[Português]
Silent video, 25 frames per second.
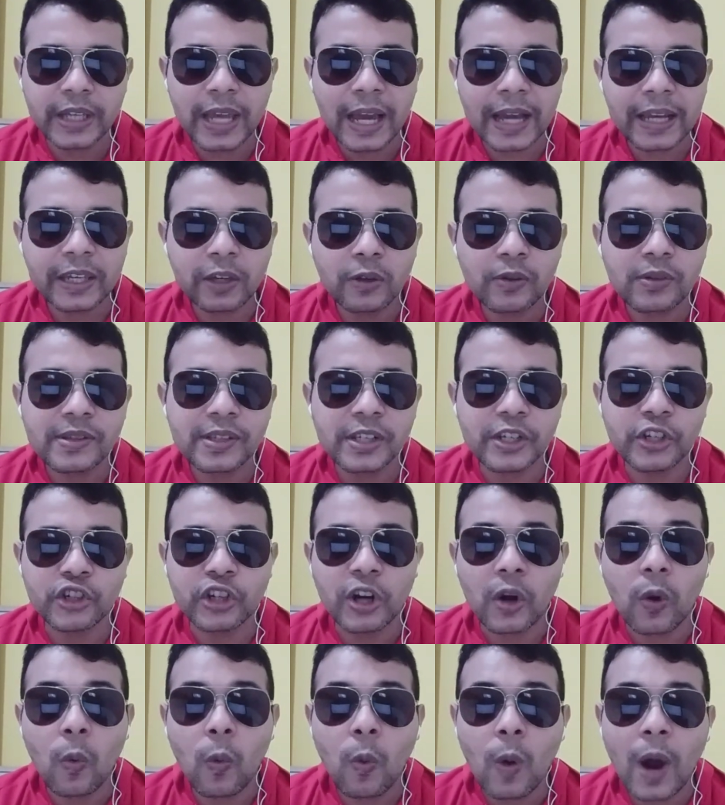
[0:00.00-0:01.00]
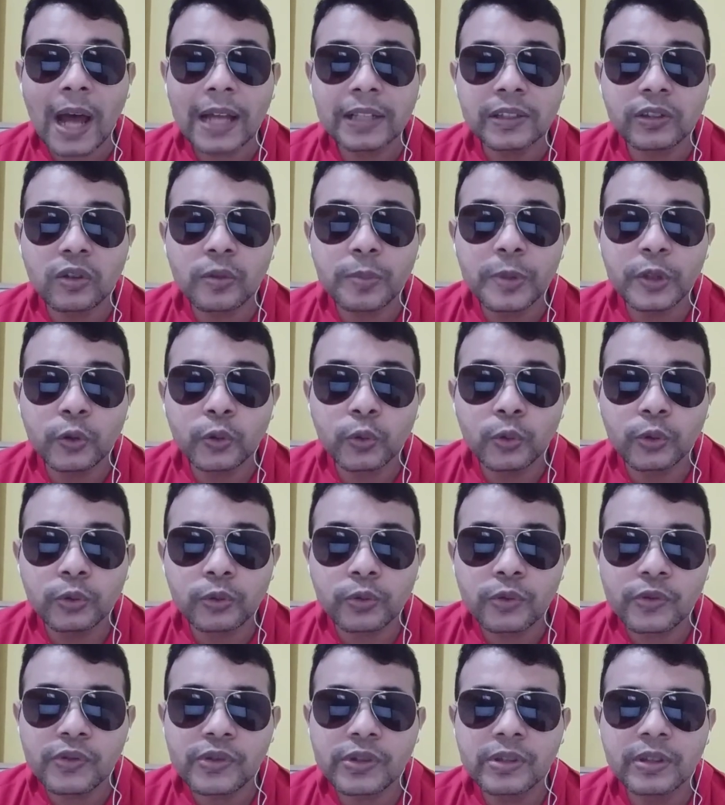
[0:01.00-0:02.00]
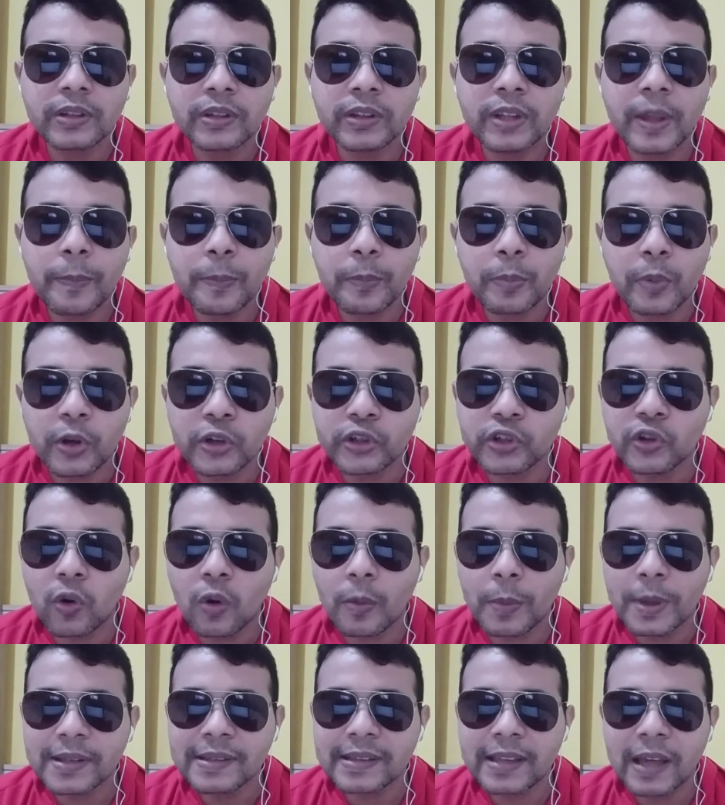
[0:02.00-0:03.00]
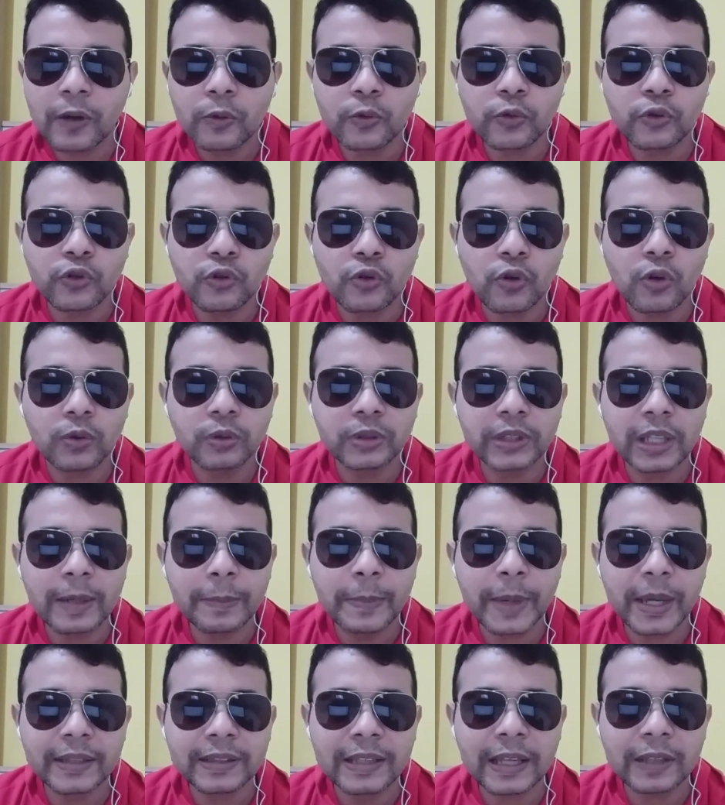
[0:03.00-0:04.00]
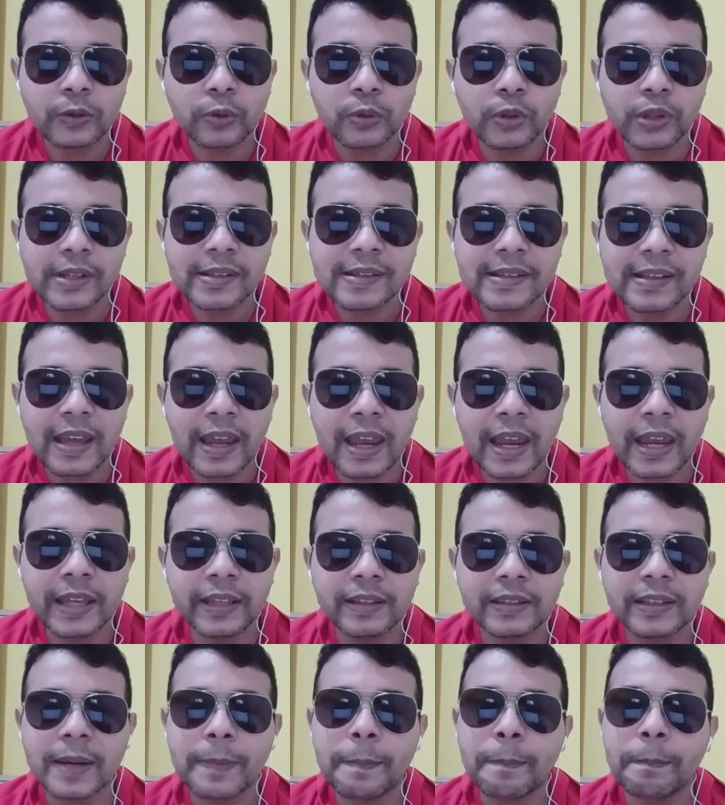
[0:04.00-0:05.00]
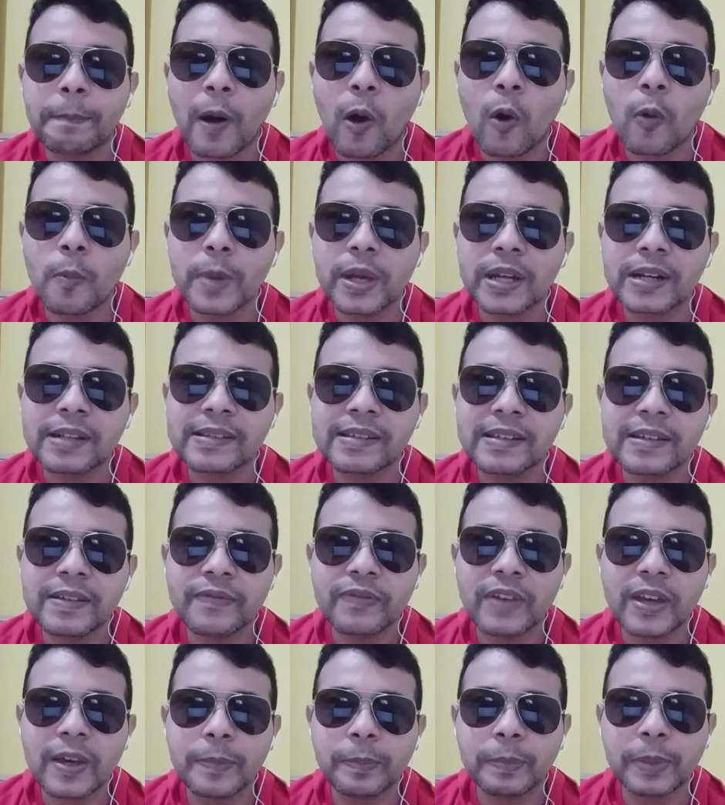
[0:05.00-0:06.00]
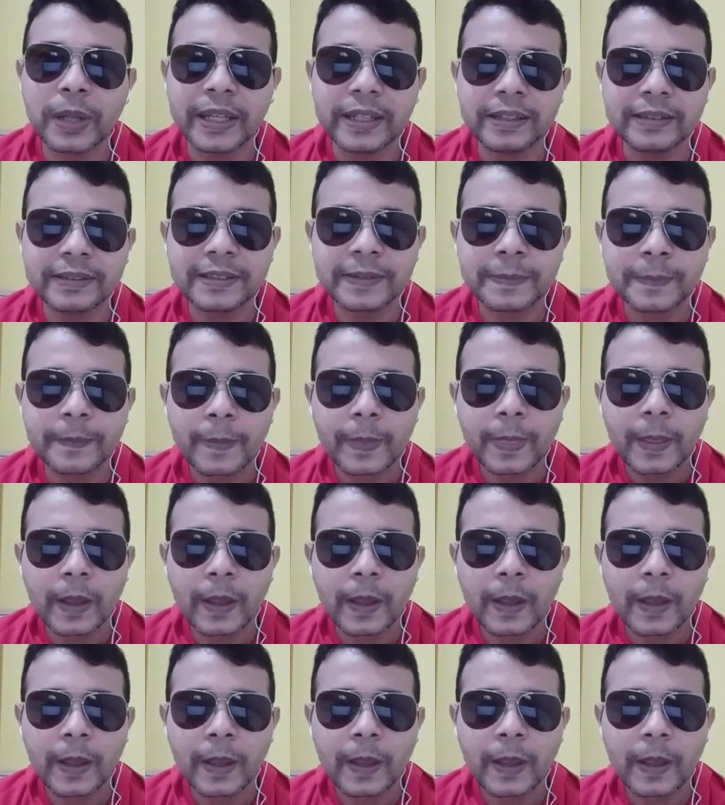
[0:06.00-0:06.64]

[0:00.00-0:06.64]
E aqui, ou seja, 4 minutos depois de começar o jogo da Libertadores entre Palmeiras e River Plate.